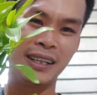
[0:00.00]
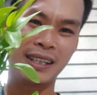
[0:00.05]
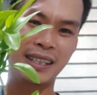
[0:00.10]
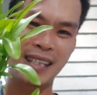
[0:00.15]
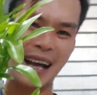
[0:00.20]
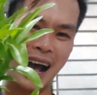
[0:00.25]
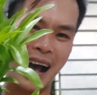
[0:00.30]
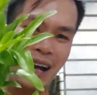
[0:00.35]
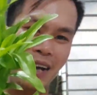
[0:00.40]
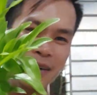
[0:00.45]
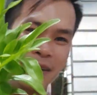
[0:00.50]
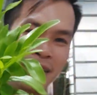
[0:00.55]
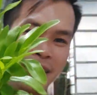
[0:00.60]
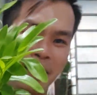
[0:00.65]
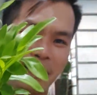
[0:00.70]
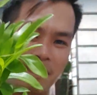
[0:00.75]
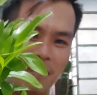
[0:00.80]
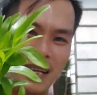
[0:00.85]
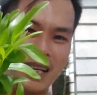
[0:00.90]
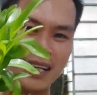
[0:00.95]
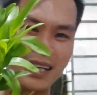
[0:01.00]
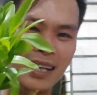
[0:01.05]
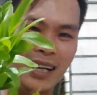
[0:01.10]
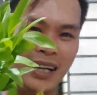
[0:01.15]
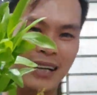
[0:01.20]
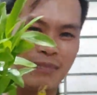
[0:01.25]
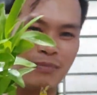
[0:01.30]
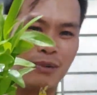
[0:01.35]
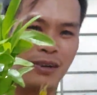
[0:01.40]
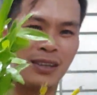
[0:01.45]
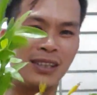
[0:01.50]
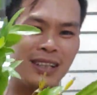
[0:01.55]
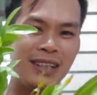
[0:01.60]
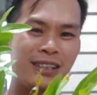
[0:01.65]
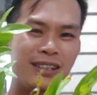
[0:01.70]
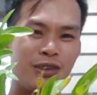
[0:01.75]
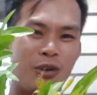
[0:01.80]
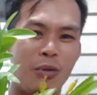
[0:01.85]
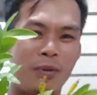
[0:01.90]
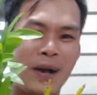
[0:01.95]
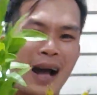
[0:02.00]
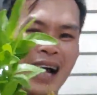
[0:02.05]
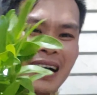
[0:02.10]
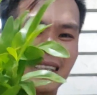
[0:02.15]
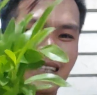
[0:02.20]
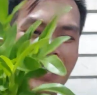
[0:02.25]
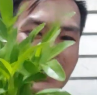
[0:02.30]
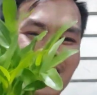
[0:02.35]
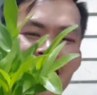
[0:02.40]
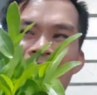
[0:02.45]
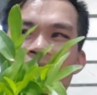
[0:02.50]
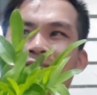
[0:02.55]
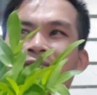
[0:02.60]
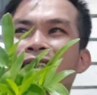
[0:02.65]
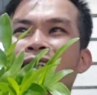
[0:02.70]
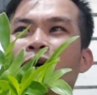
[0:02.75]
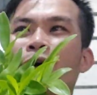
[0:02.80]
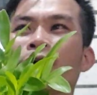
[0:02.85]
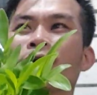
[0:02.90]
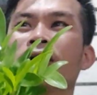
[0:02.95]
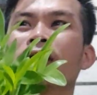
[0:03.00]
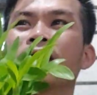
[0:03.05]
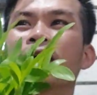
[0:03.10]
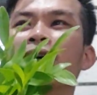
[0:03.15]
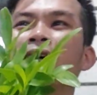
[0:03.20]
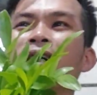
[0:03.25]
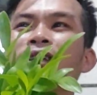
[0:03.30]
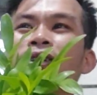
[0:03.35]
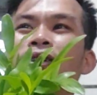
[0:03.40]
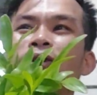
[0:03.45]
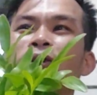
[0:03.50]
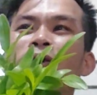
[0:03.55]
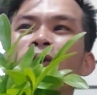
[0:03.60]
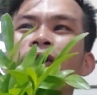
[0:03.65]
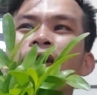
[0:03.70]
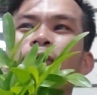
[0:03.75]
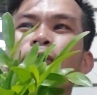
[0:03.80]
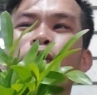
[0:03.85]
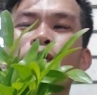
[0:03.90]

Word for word: giá nó hợp lý hơn mua những cái shop khác rất là nhiều hình số